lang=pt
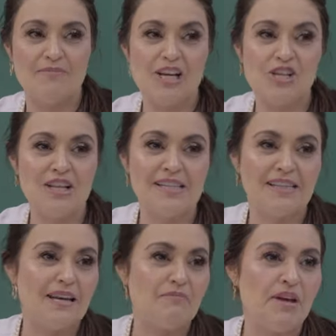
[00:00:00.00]
Imagina você
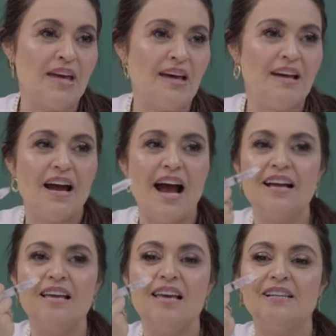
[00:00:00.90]
tremer
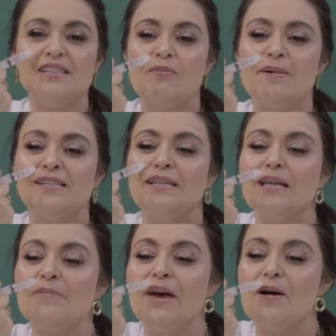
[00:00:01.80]
aqui, você começa a
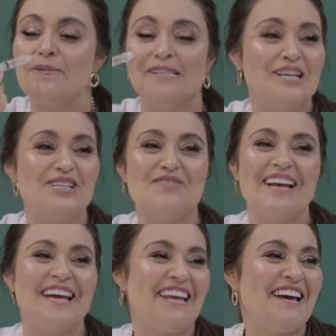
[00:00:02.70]
tremer, o paciente
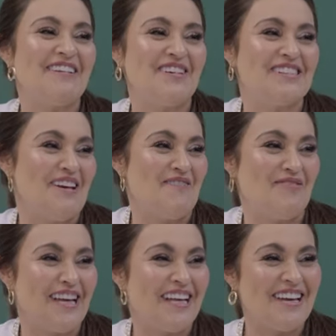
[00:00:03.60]
vai querer que você
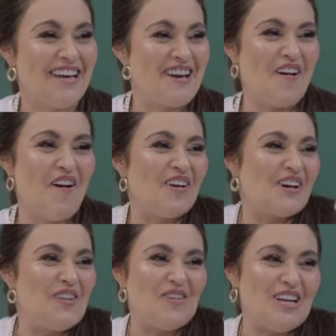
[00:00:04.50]
fique
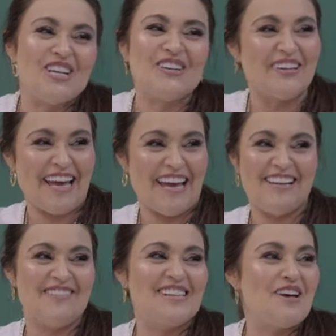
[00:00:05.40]
colocando o preenchedor nele,
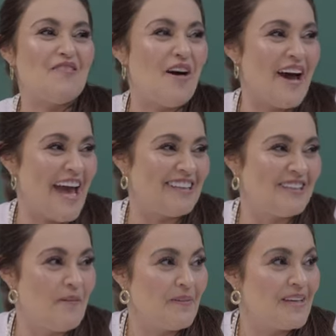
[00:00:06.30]
ele vai sair
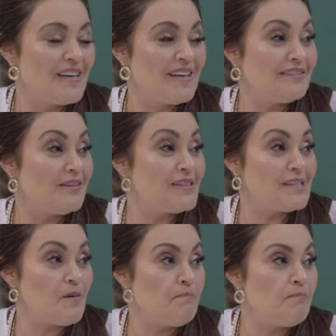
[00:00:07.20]
correndo. Então,
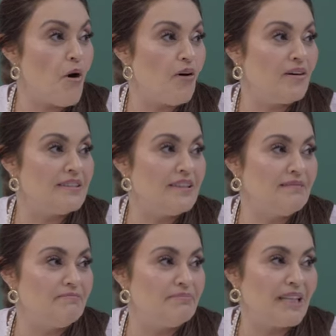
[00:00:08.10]
vocês não
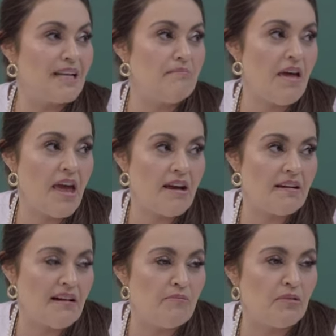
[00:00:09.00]
podem
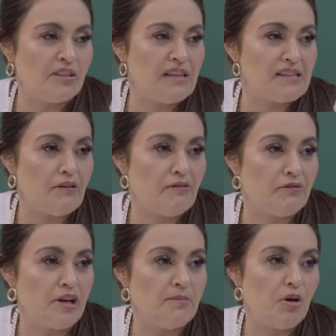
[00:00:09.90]
tremer, a mão tem que estar
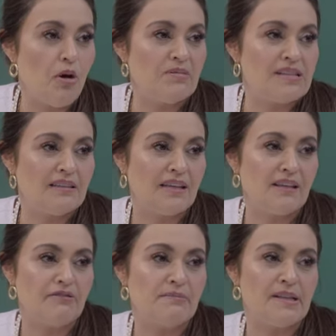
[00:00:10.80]
firme. Como você
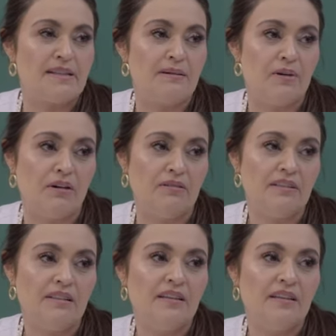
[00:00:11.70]
treina a firmeza da mão?